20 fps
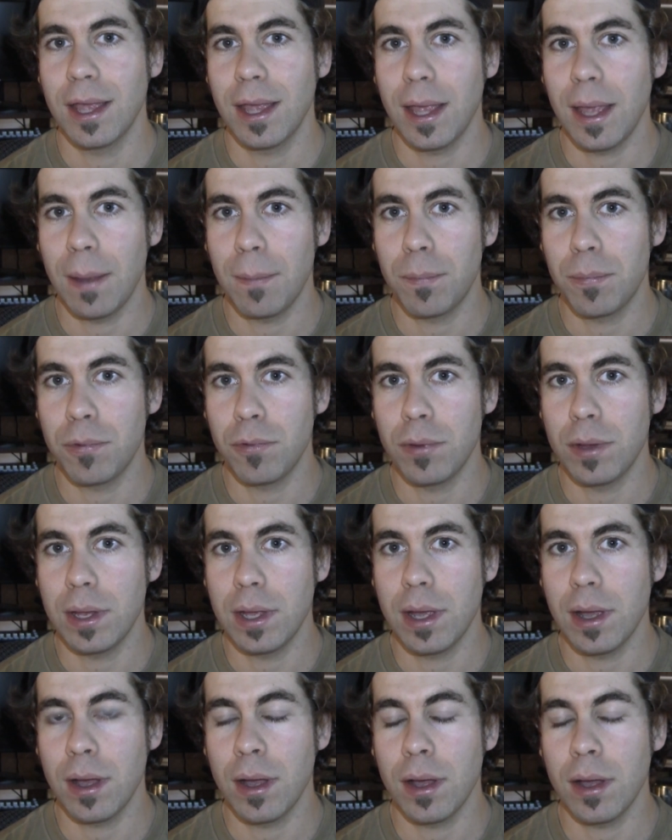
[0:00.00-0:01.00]
Et
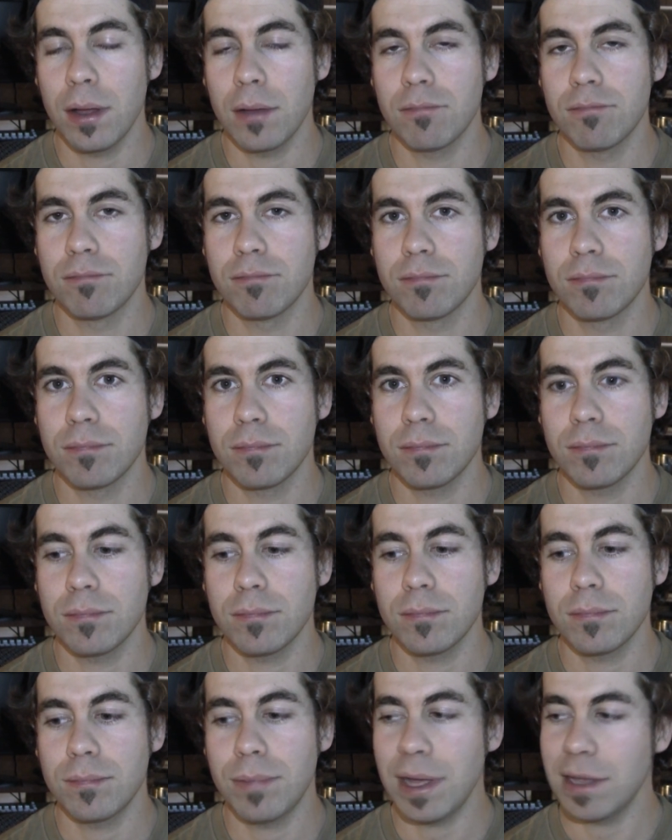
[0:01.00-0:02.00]
puis, euh,
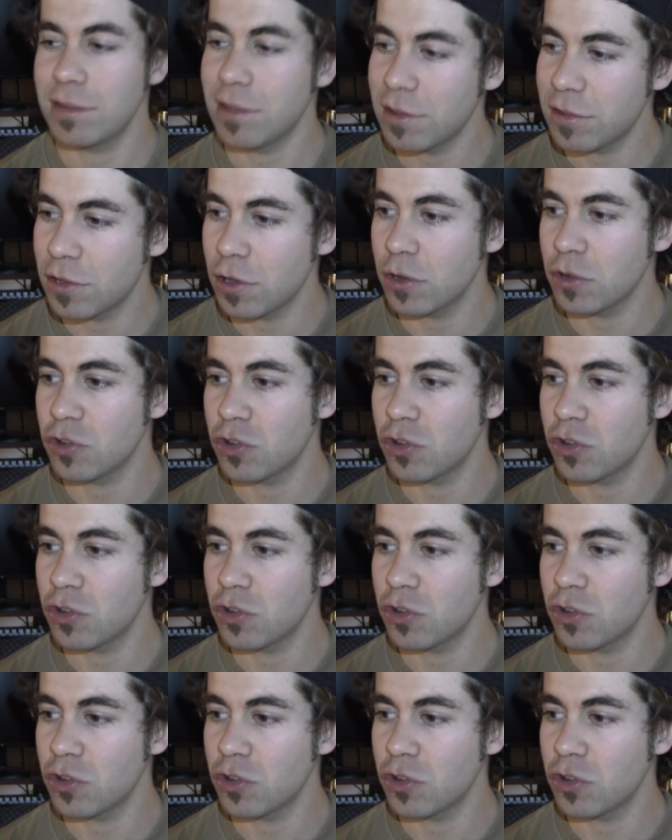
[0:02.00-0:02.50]
ben, c'est ça.